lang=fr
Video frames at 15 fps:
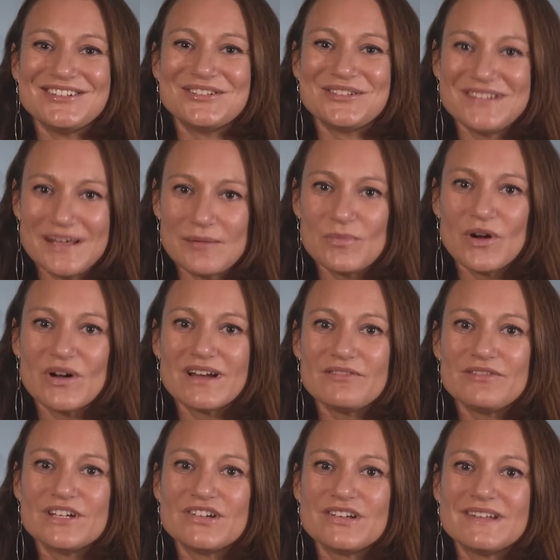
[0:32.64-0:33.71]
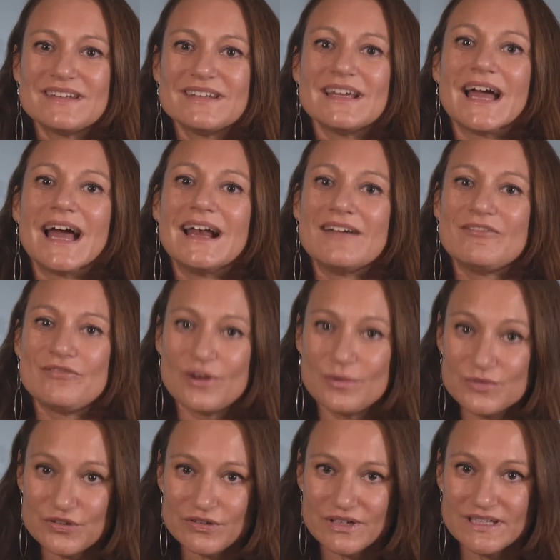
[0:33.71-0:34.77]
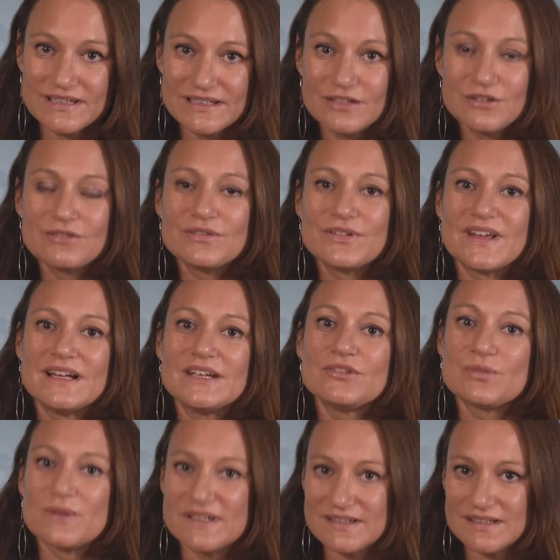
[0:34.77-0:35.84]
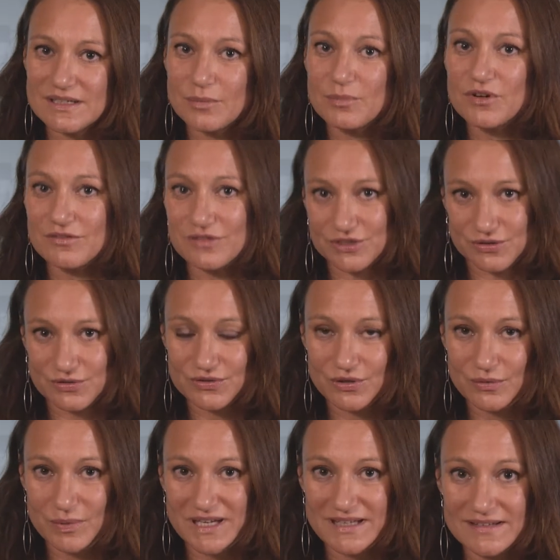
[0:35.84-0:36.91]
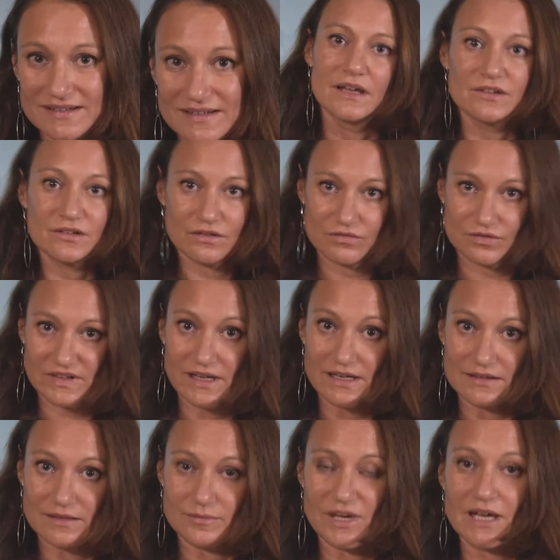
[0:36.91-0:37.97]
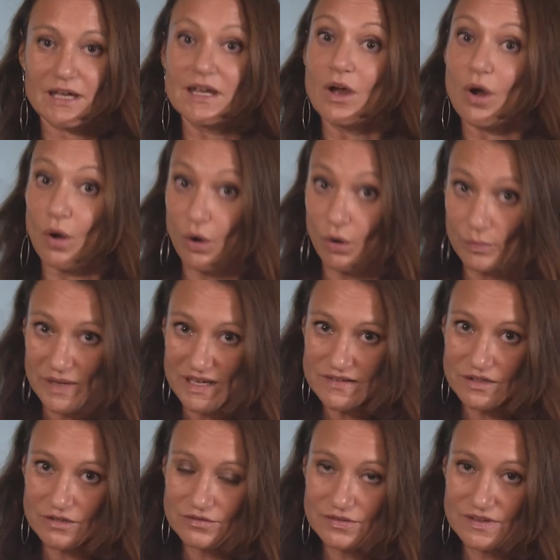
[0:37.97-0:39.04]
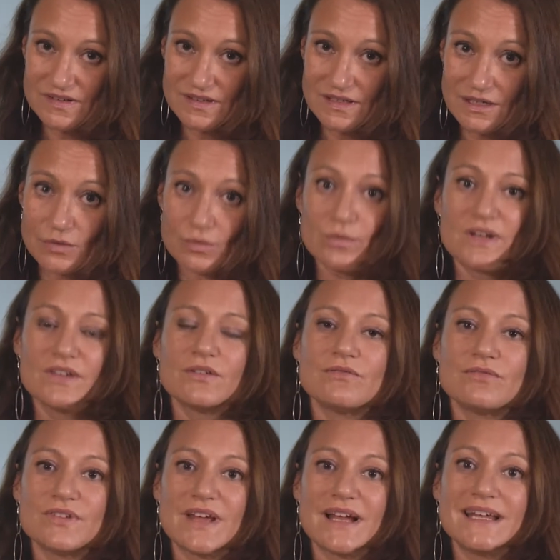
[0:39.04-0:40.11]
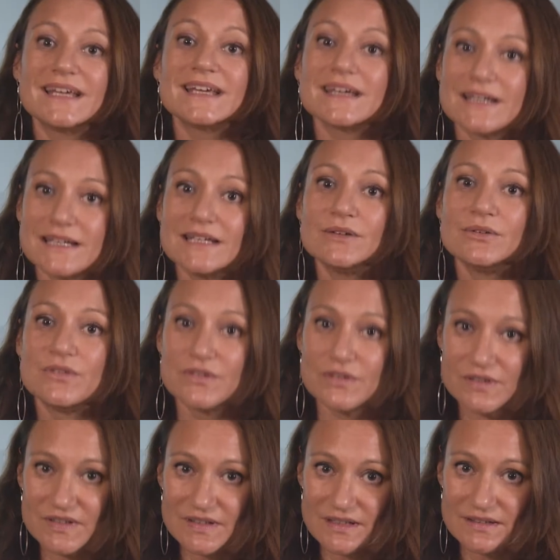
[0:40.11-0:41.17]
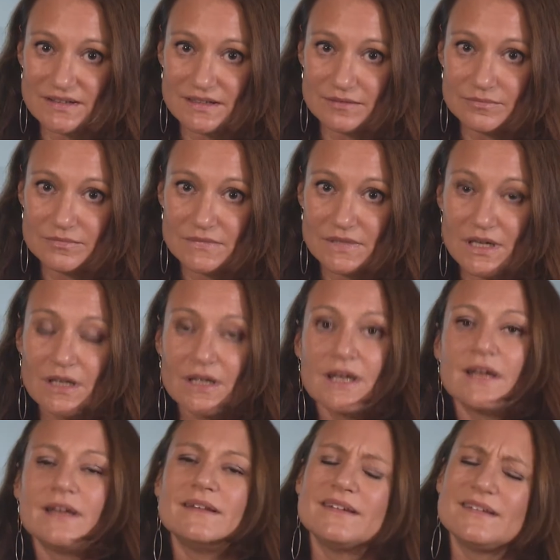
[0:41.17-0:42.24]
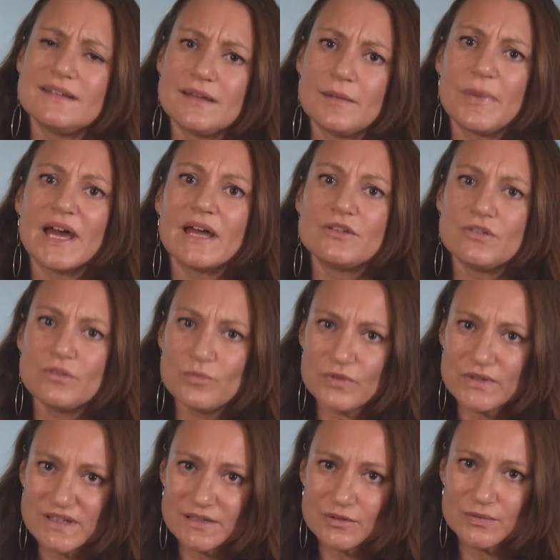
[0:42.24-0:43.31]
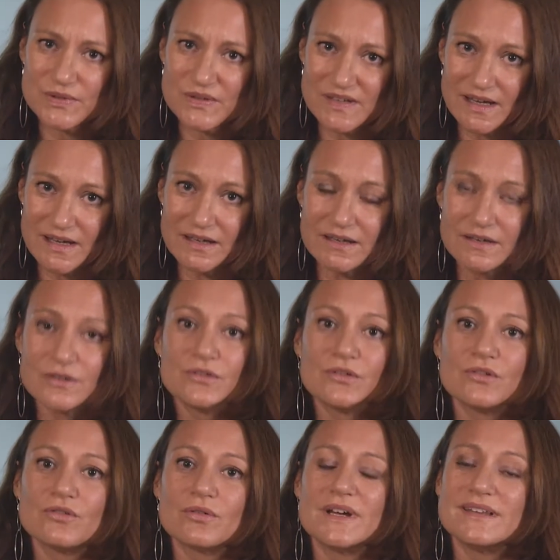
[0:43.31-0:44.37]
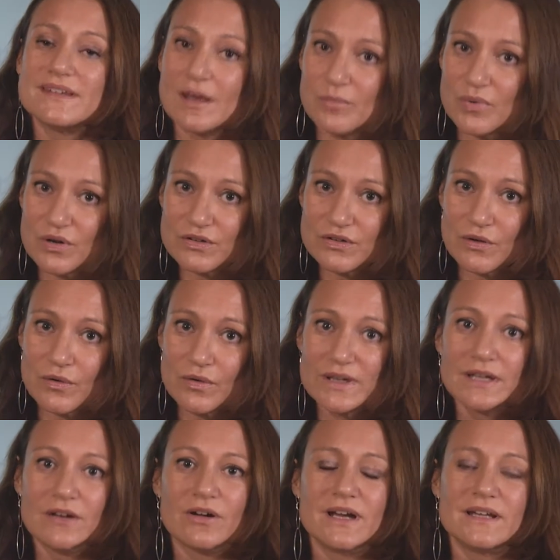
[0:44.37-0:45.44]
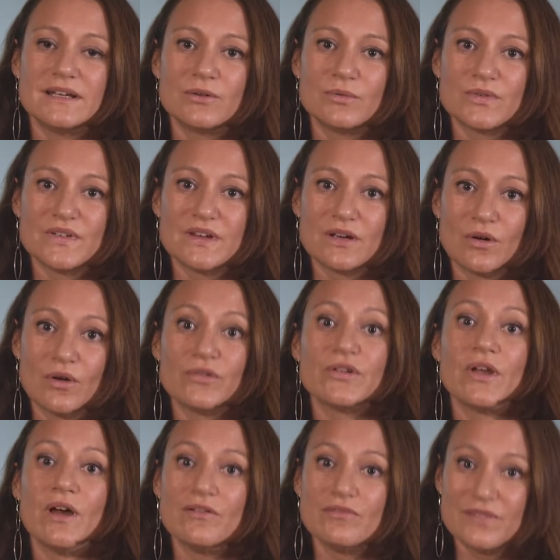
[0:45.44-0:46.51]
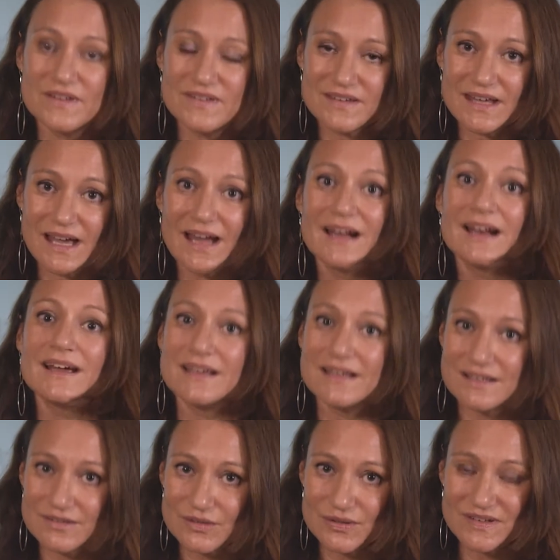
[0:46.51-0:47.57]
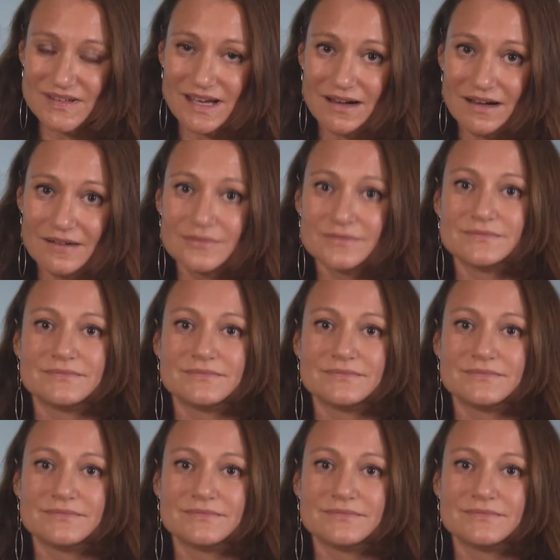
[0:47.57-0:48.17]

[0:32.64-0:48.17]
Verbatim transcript: Deuxièmement, réfléchissez à la forme juridique que vous allez choisir pour votre entreprise. Est-ce que vous allez démarrer en personne physique ou est-ce que vous allez créer une société N'hésitez pas à demander conseil. Ce choix est important, il aura des conséquences fiscales et sociales.